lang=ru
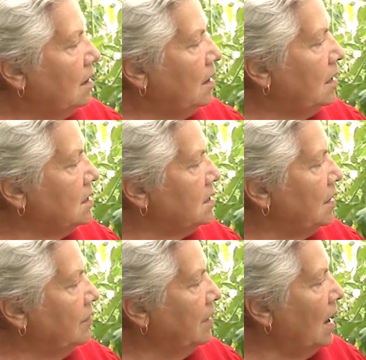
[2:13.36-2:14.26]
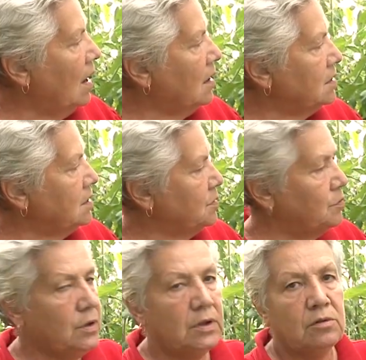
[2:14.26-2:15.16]
И если влага здесь
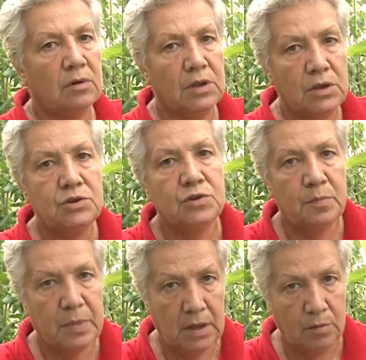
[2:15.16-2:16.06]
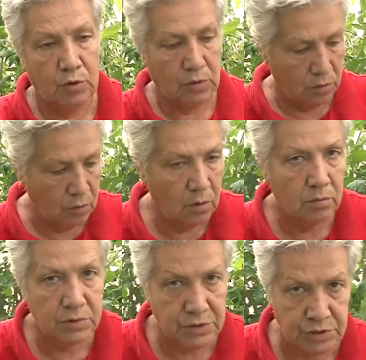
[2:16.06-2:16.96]
будет, то они еще и погибнут. Но
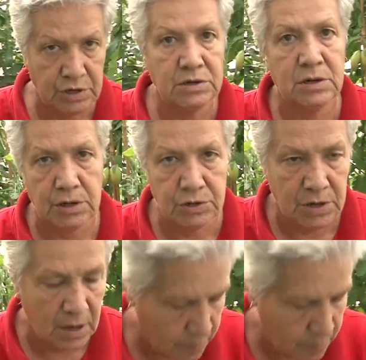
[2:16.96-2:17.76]
сейчас речь не